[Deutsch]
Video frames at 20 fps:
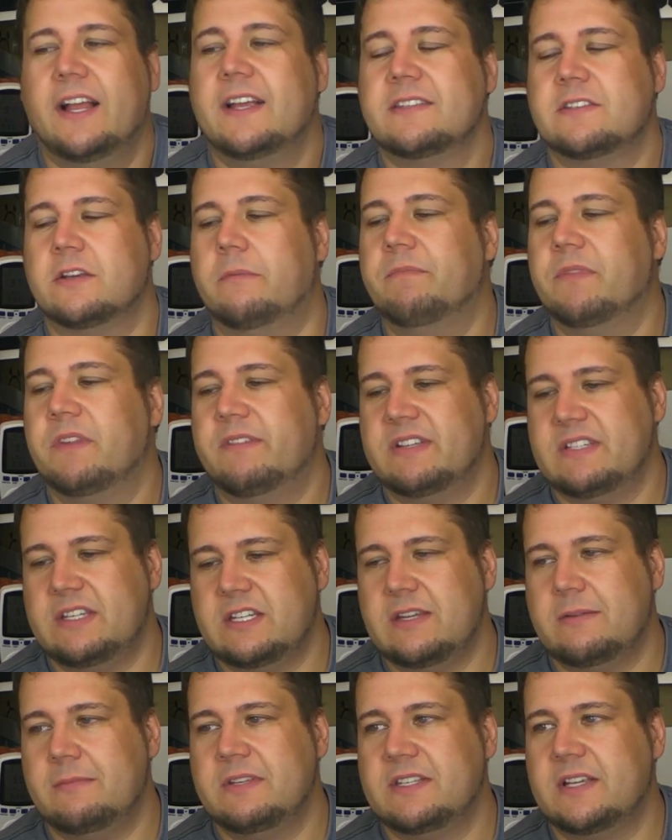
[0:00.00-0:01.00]
so, was
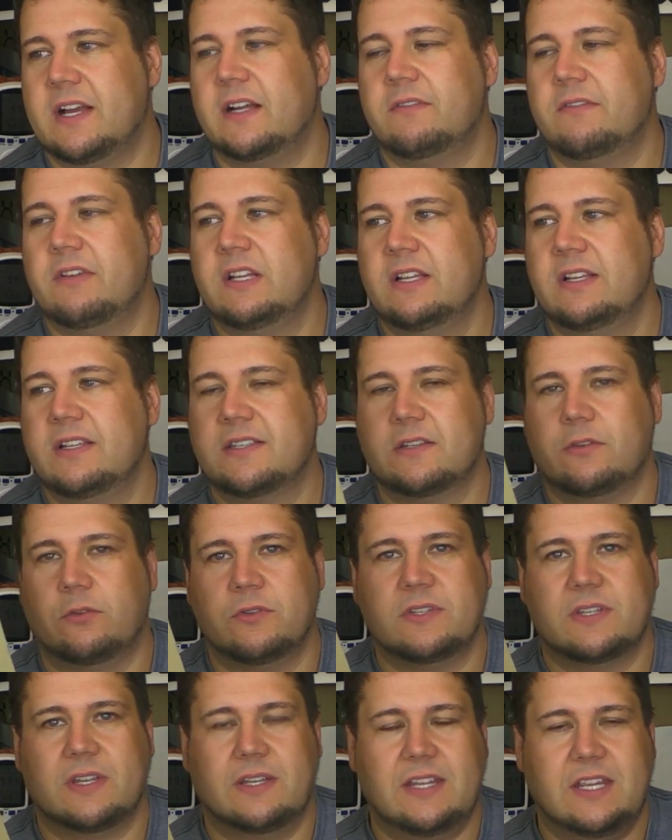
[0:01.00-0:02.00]
ich damit sagen will, ist,
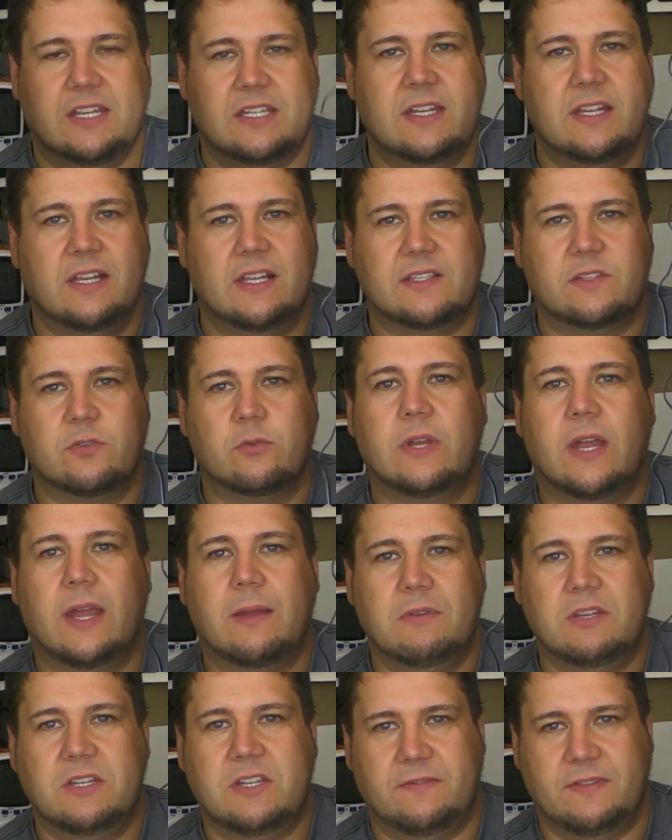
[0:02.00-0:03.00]
unsere Technik ist
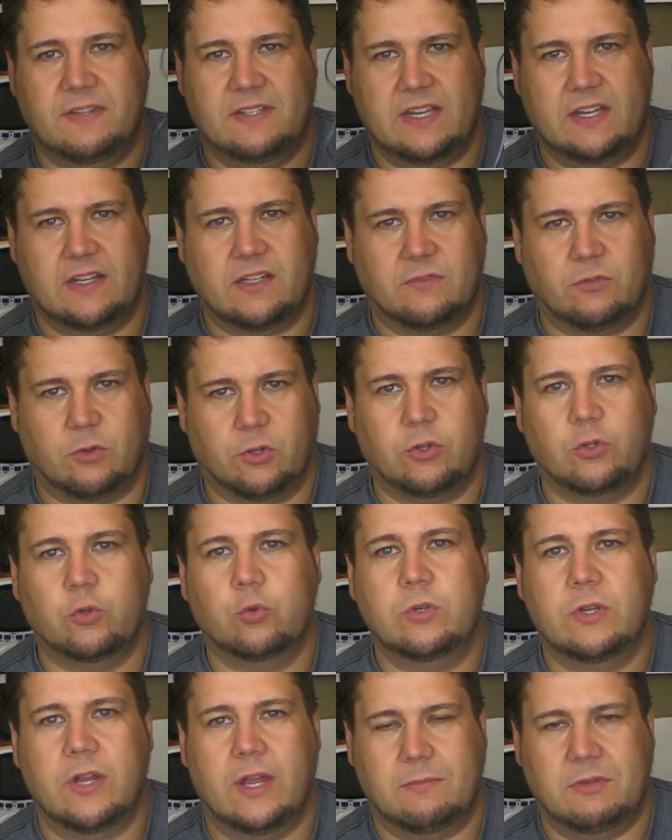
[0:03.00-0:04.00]
unheimlich effizient geworden.
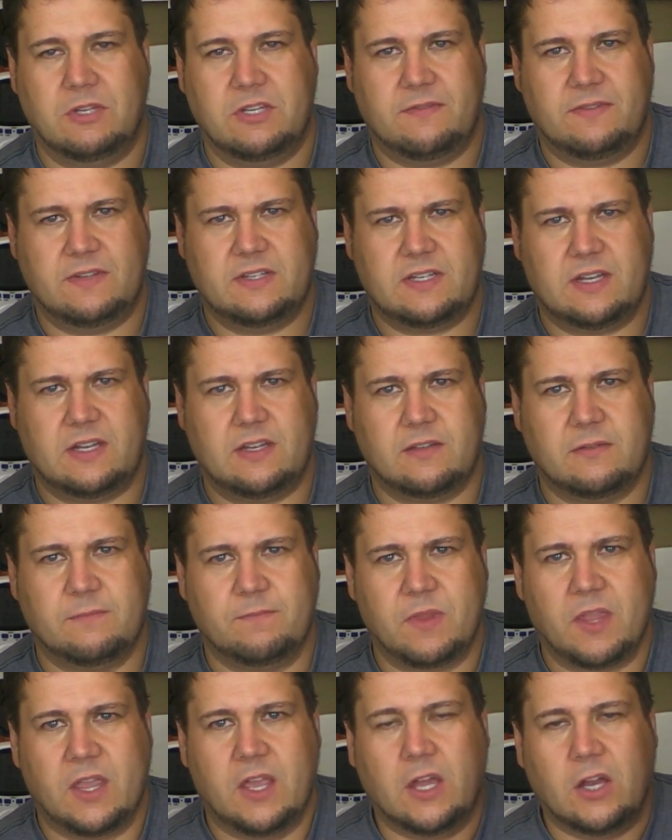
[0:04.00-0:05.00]
Unheimlich effizient.
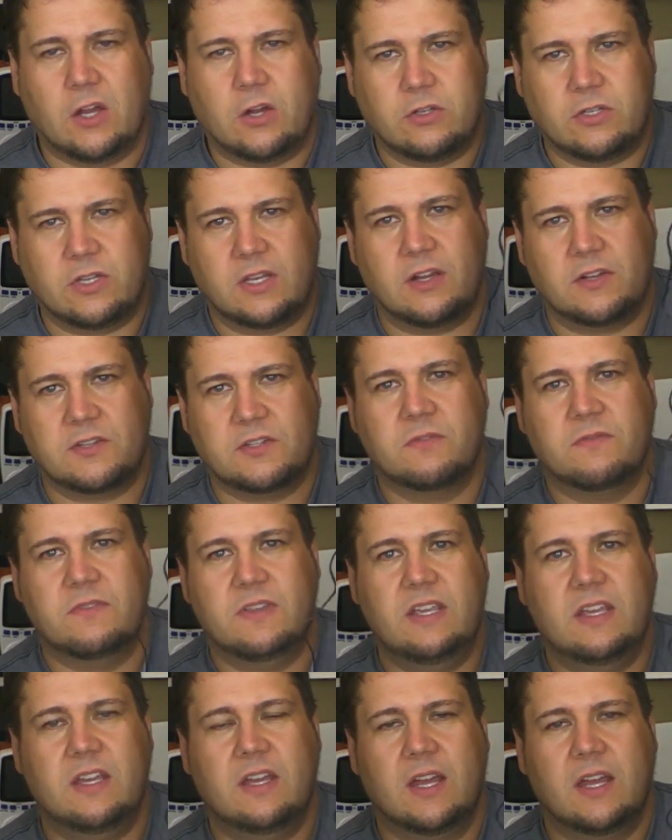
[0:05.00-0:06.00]
Und genauso
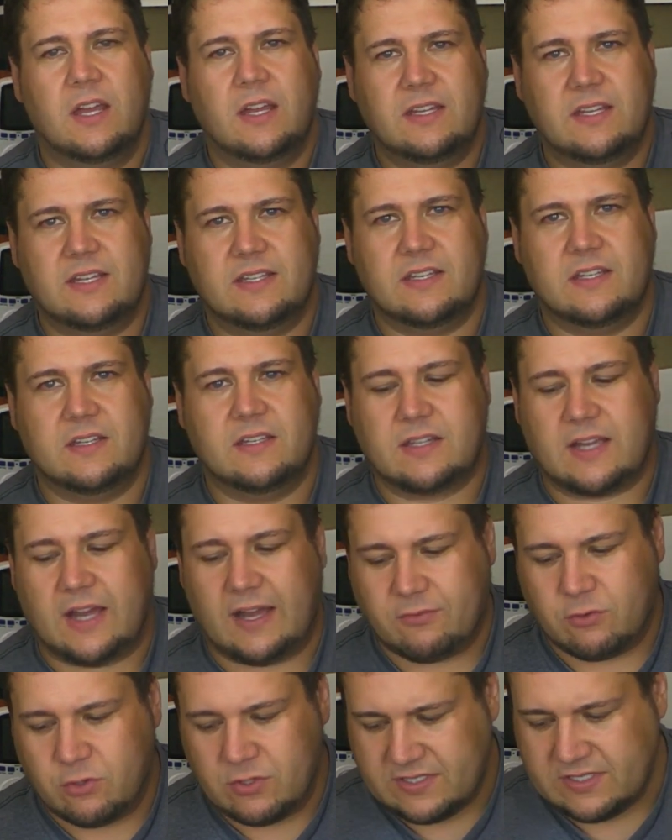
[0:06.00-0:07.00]
wie diese
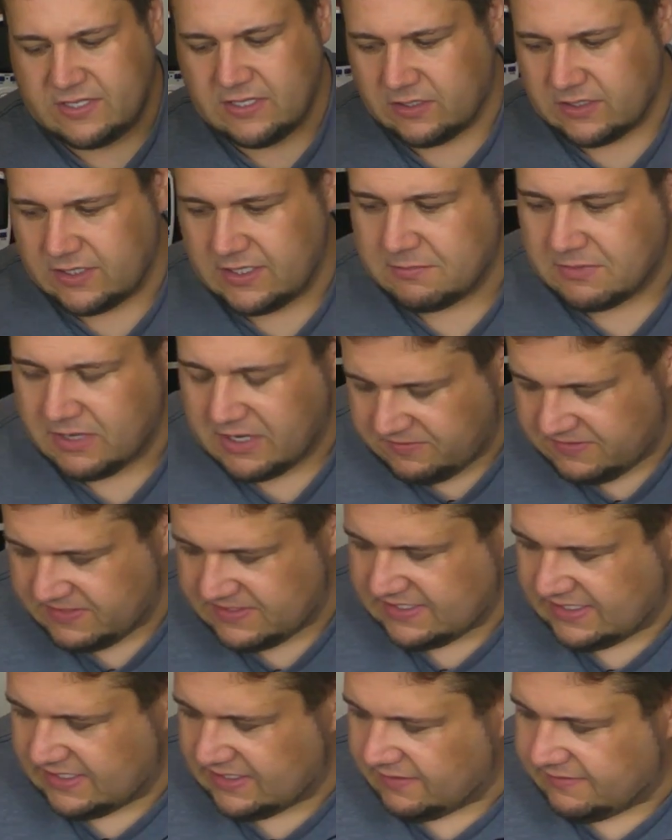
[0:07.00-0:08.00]
Trabos hier immer
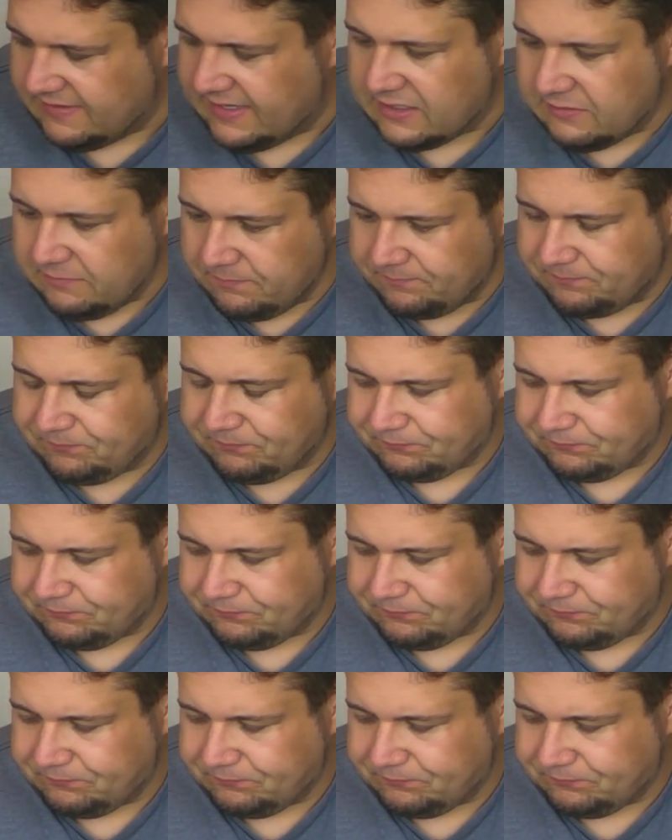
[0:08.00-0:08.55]
effizienter werden,